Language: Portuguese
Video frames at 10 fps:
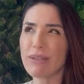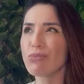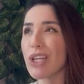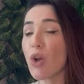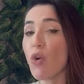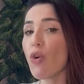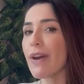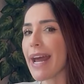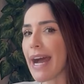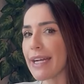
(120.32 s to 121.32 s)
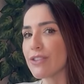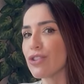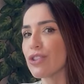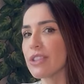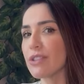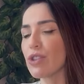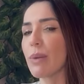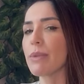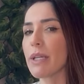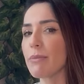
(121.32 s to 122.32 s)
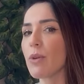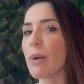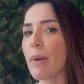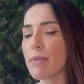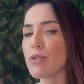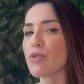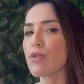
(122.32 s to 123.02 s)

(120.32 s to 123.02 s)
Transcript: não tem coragem de abrir a boca para pedir